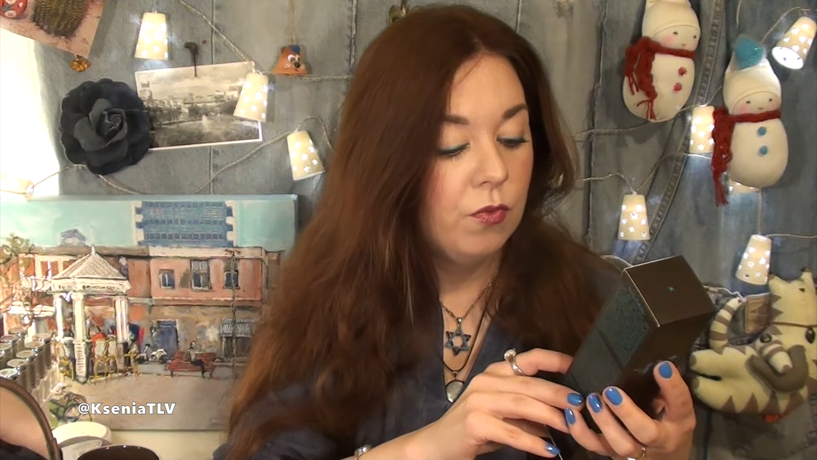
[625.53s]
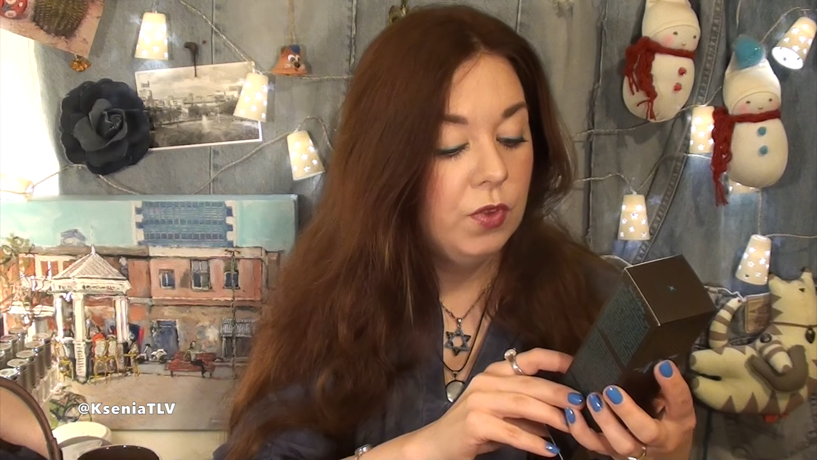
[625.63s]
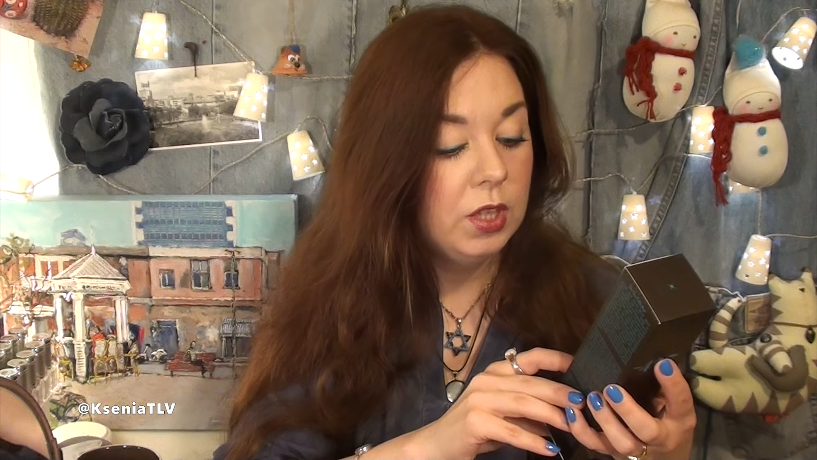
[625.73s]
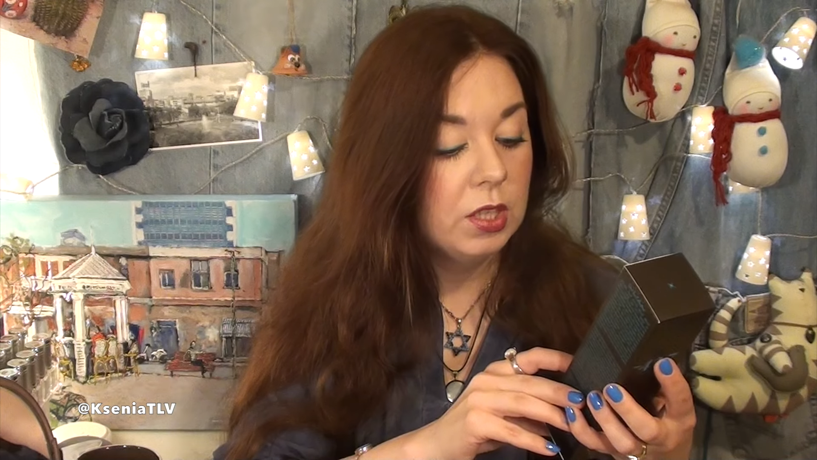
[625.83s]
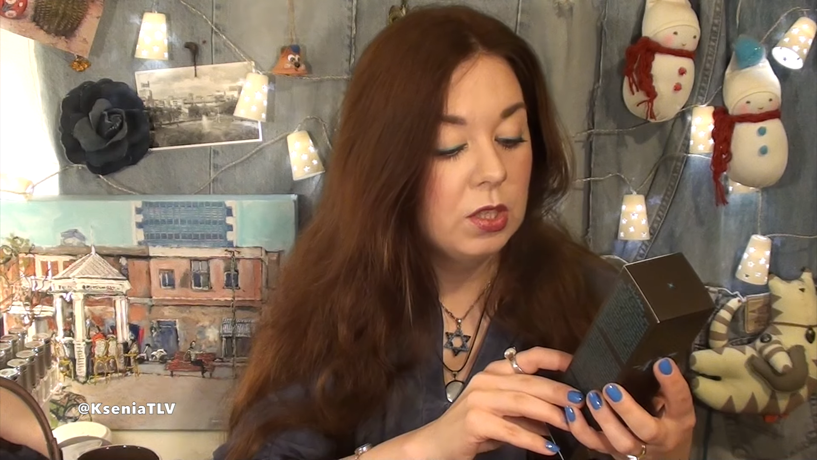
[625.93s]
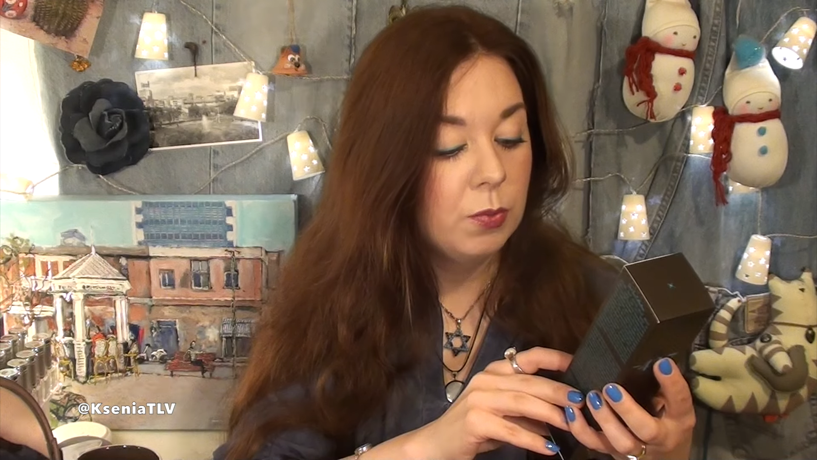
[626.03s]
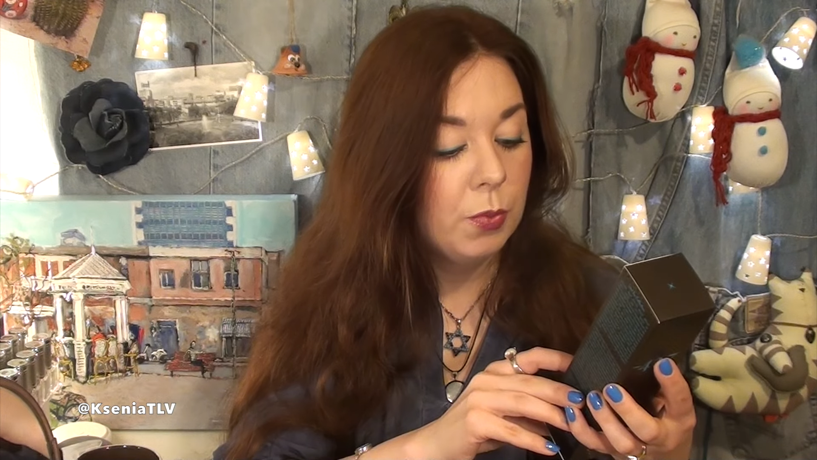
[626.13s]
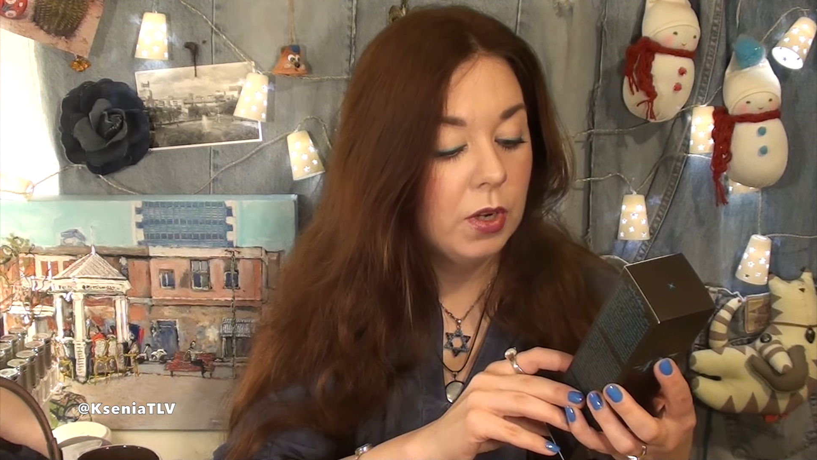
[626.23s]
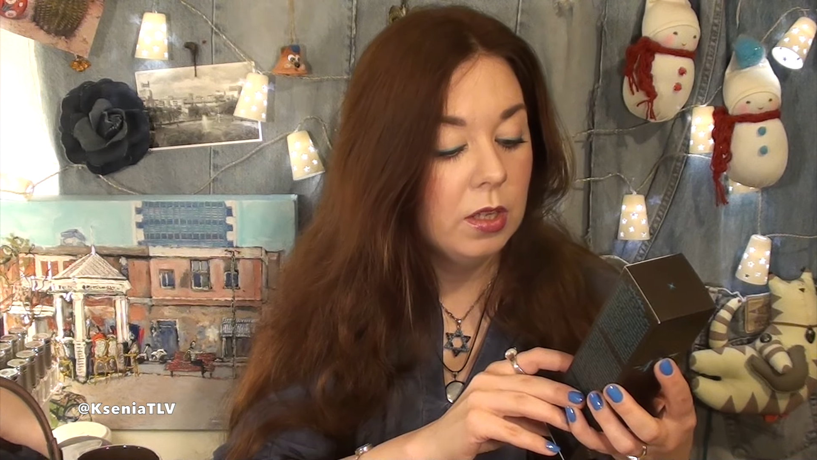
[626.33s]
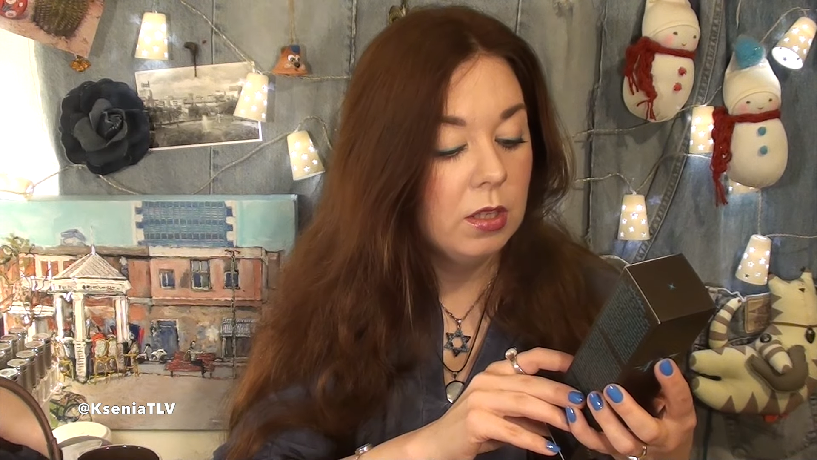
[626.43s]

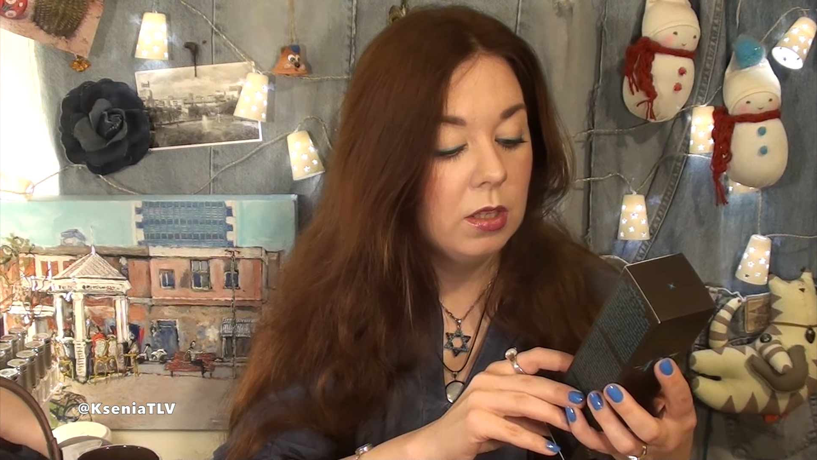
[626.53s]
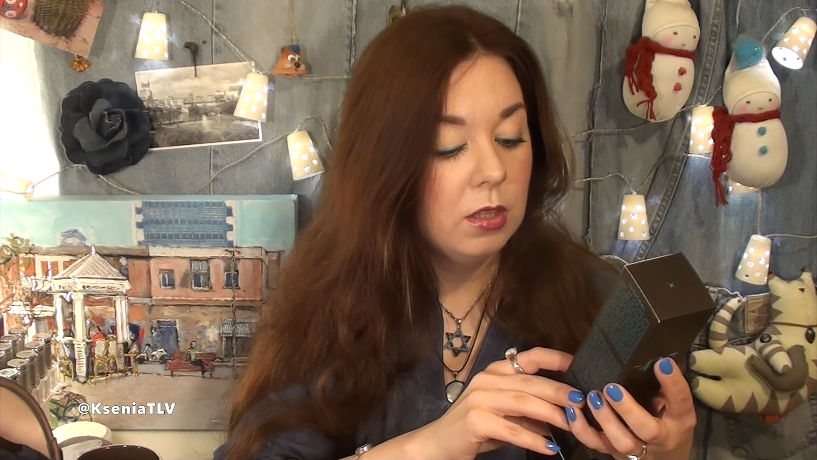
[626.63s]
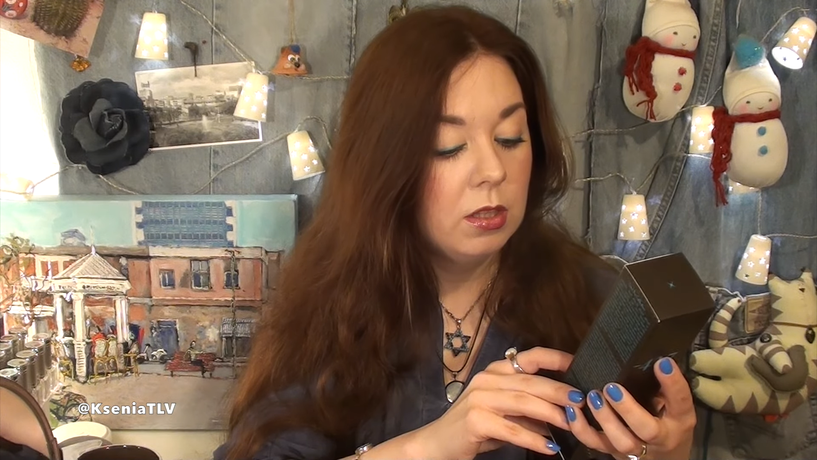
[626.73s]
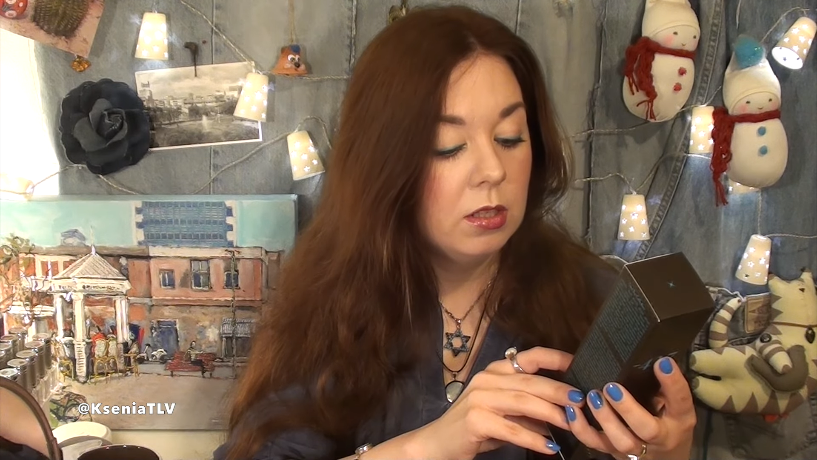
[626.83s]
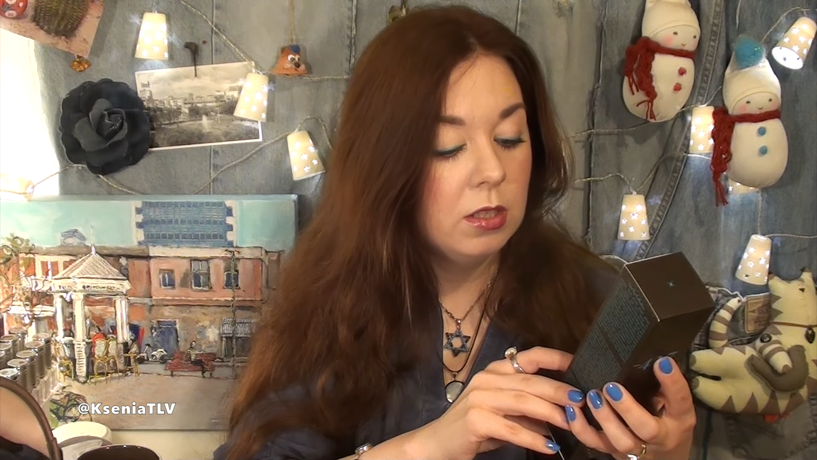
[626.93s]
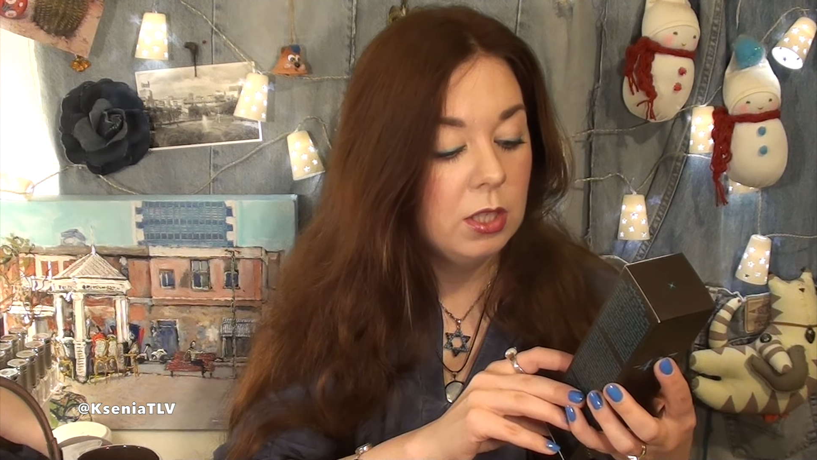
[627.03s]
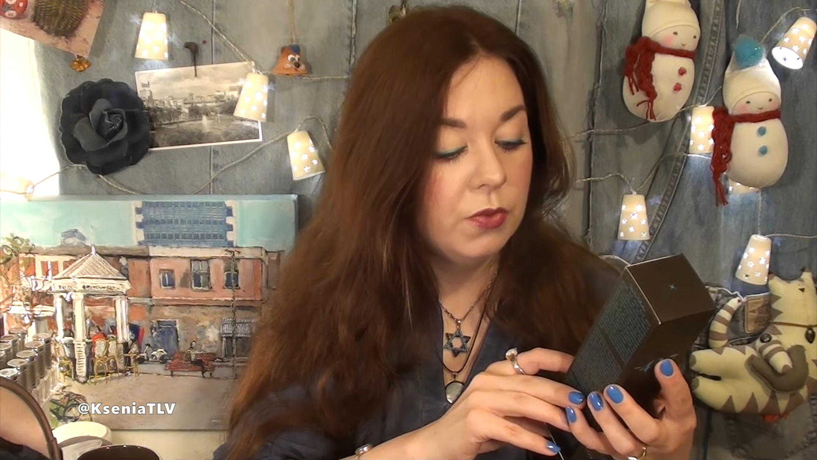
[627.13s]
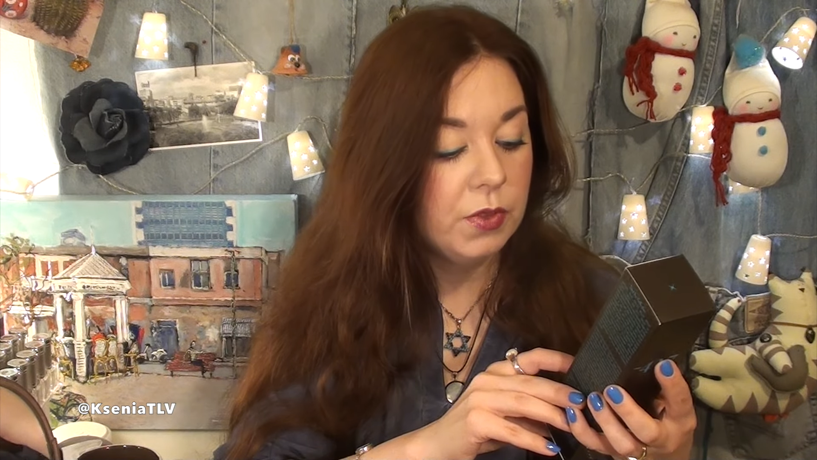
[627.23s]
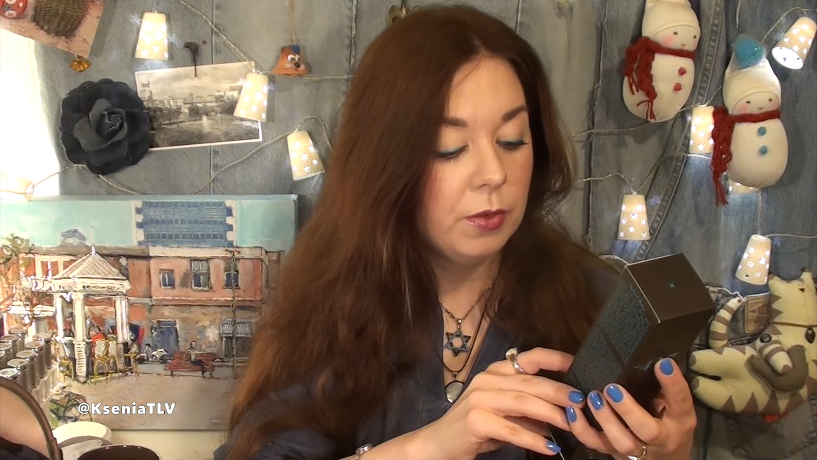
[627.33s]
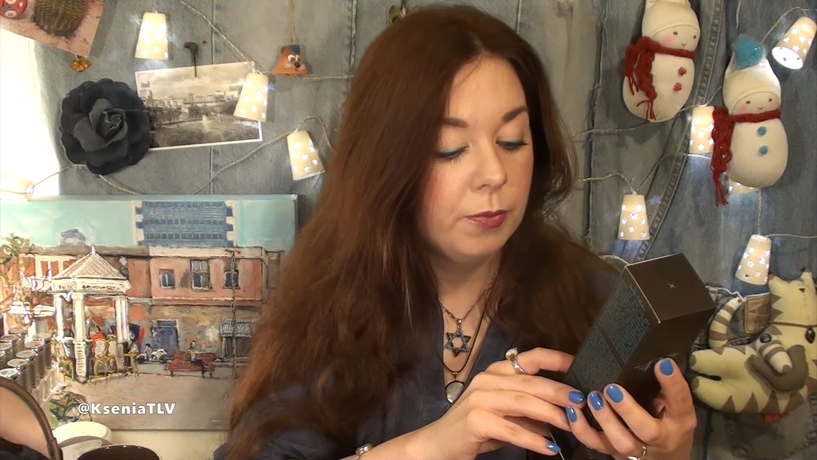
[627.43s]
Фитоспрей
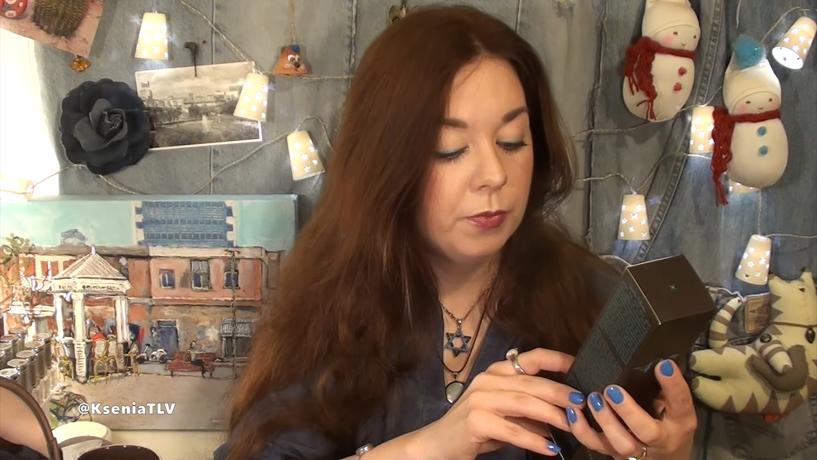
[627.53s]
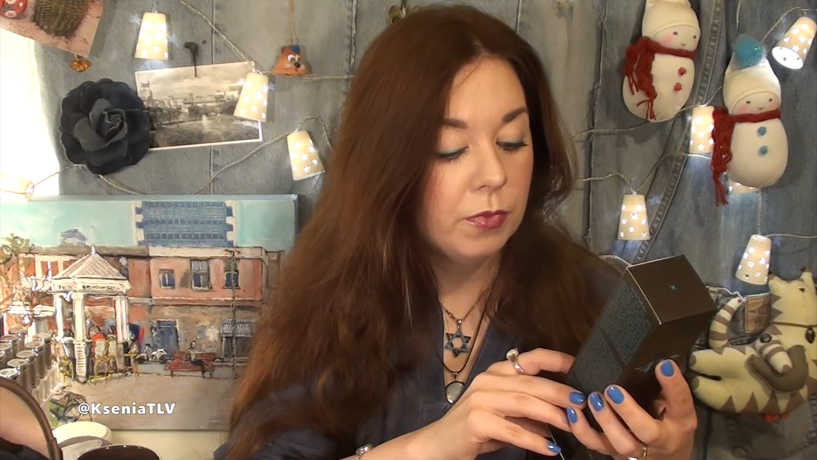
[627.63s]
интенсивный.